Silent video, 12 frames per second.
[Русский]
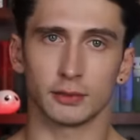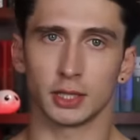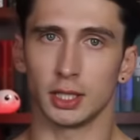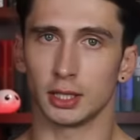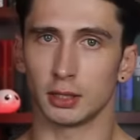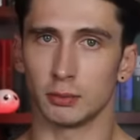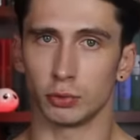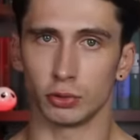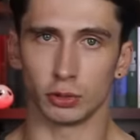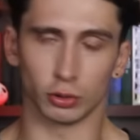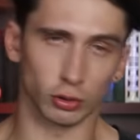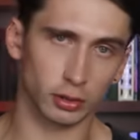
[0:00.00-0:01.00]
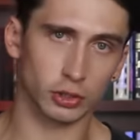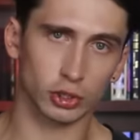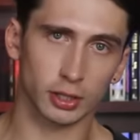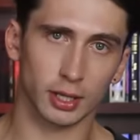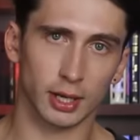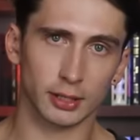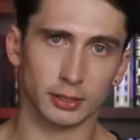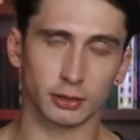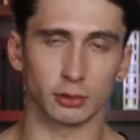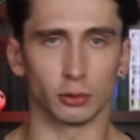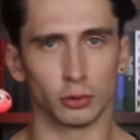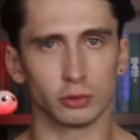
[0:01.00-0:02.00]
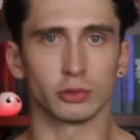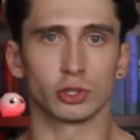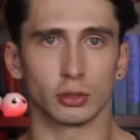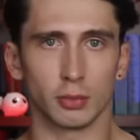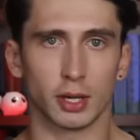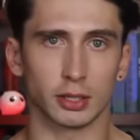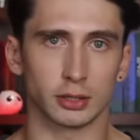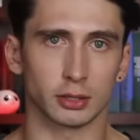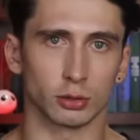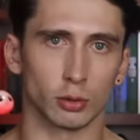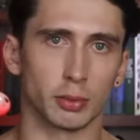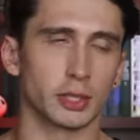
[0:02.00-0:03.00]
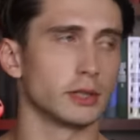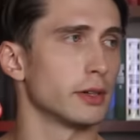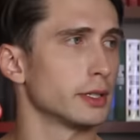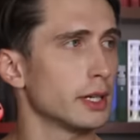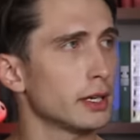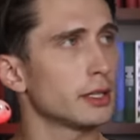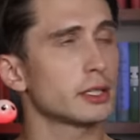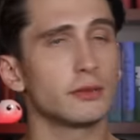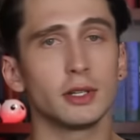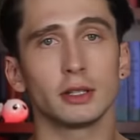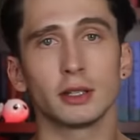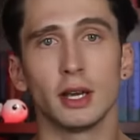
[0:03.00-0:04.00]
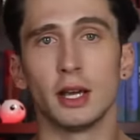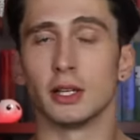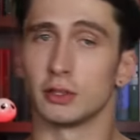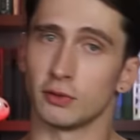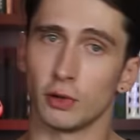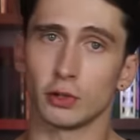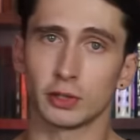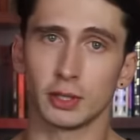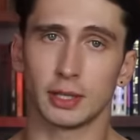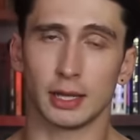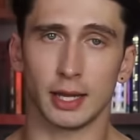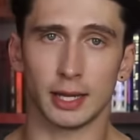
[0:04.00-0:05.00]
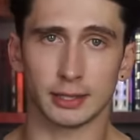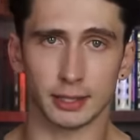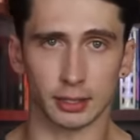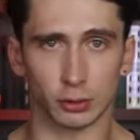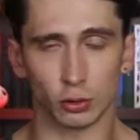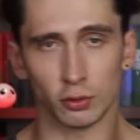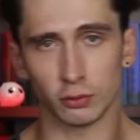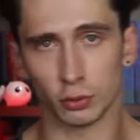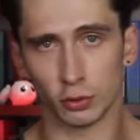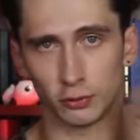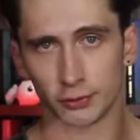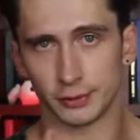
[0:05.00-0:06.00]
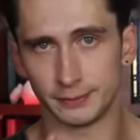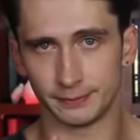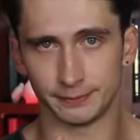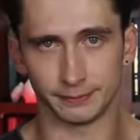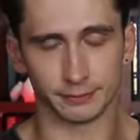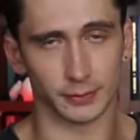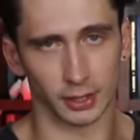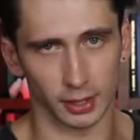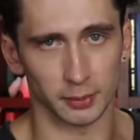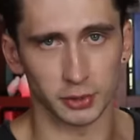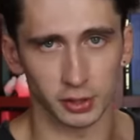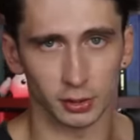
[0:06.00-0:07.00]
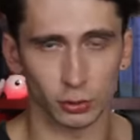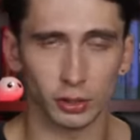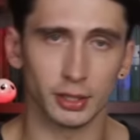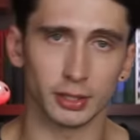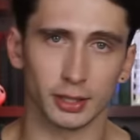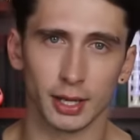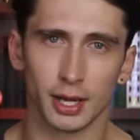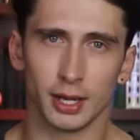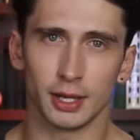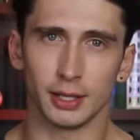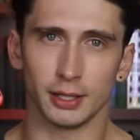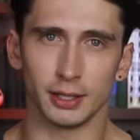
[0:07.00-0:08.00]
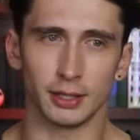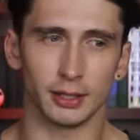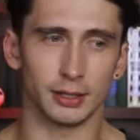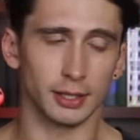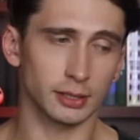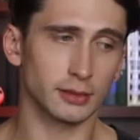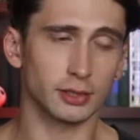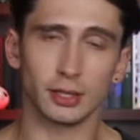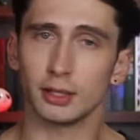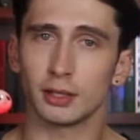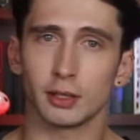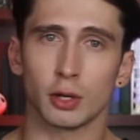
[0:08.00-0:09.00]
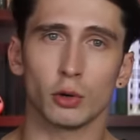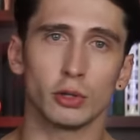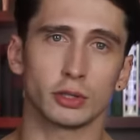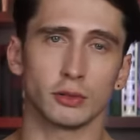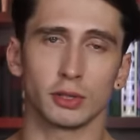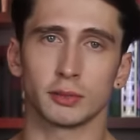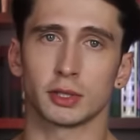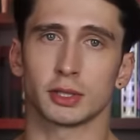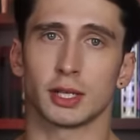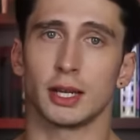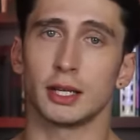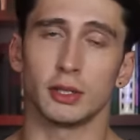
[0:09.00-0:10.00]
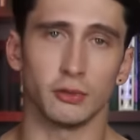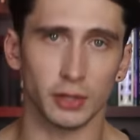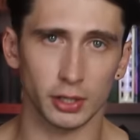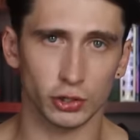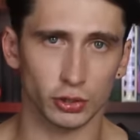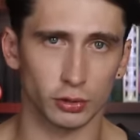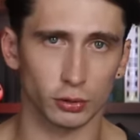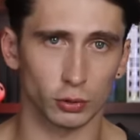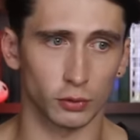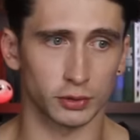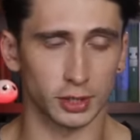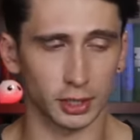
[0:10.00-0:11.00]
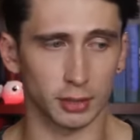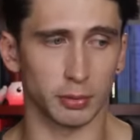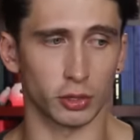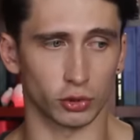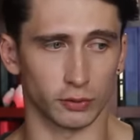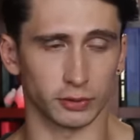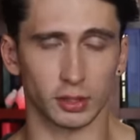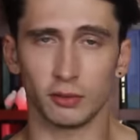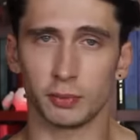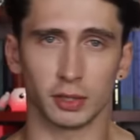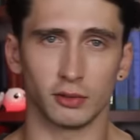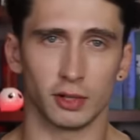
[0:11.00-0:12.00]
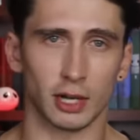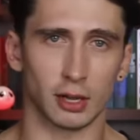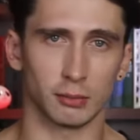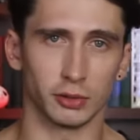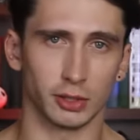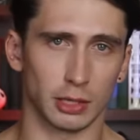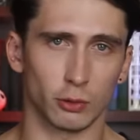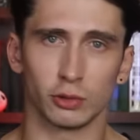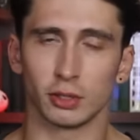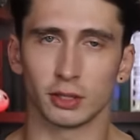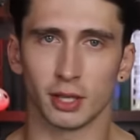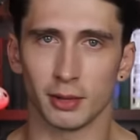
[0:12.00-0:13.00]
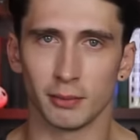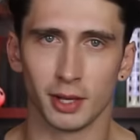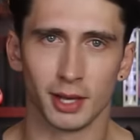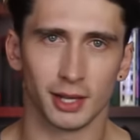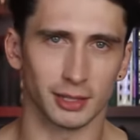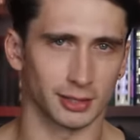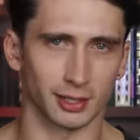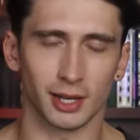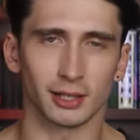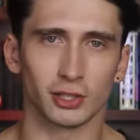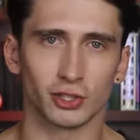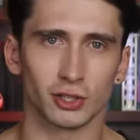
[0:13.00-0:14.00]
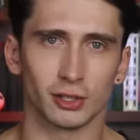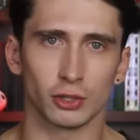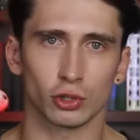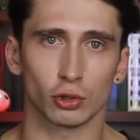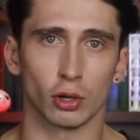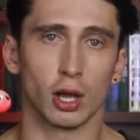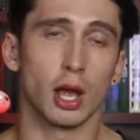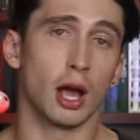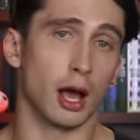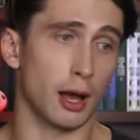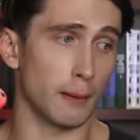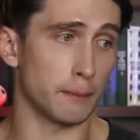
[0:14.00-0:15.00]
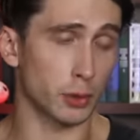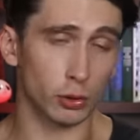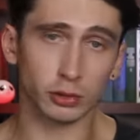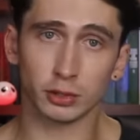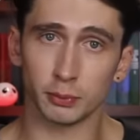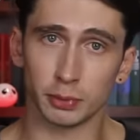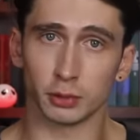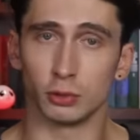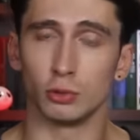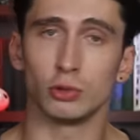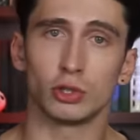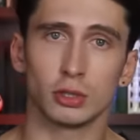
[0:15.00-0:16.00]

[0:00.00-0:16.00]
Вселенная будет то расширяться, то сжиматься, то производя на свет звезды галактики, то вновь коллапсируя их. И если Вселенная находится в этом состоянии вечно, то всякий большой взрыв предверял бы не какое-то там загадочное ничто, а просто предыдущий